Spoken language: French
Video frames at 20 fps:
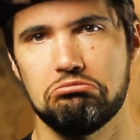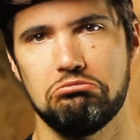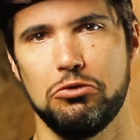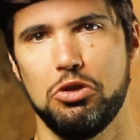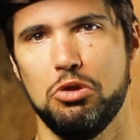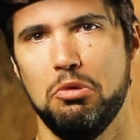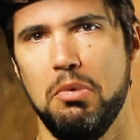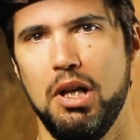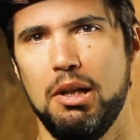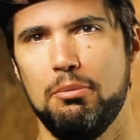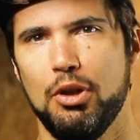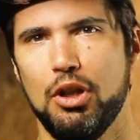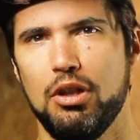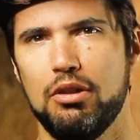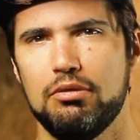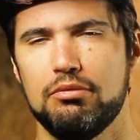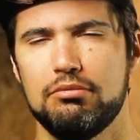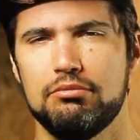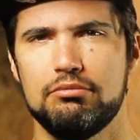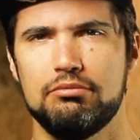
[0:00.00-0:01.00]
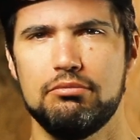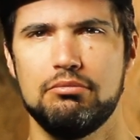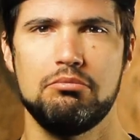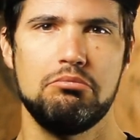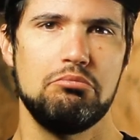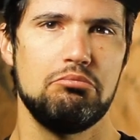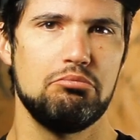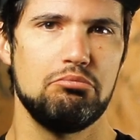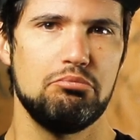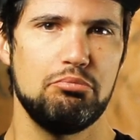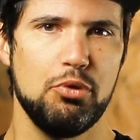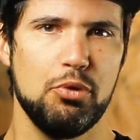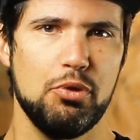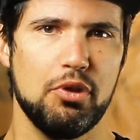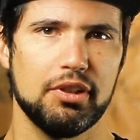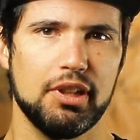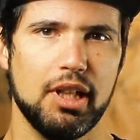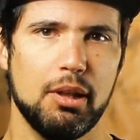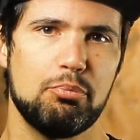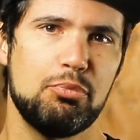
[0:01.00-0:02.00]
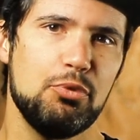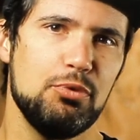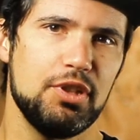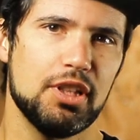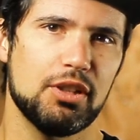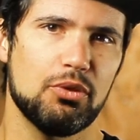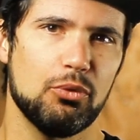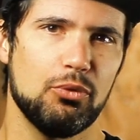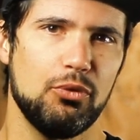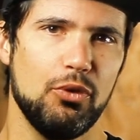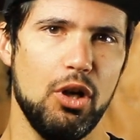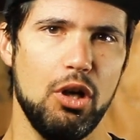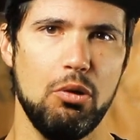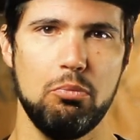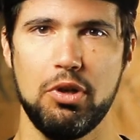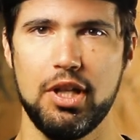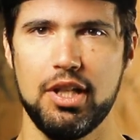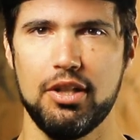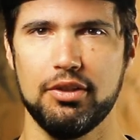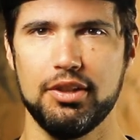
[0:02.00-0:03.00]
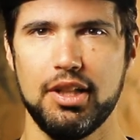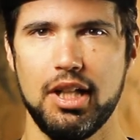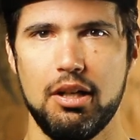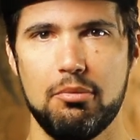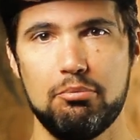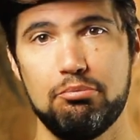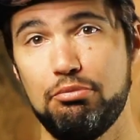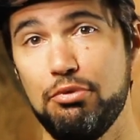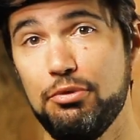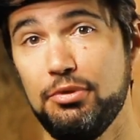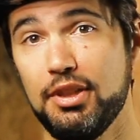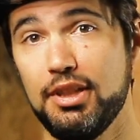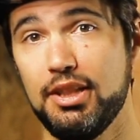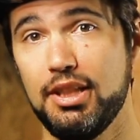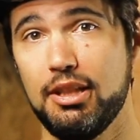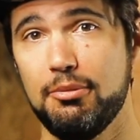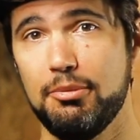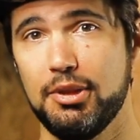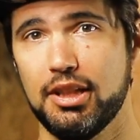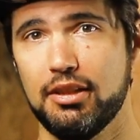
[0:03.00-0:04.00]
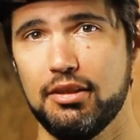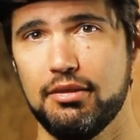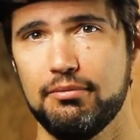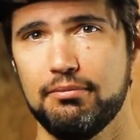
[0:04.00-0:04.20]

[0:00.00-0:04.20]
Globalement, plus il y en a, plus c'est confort, moins il y en a, plus c'est dynamique.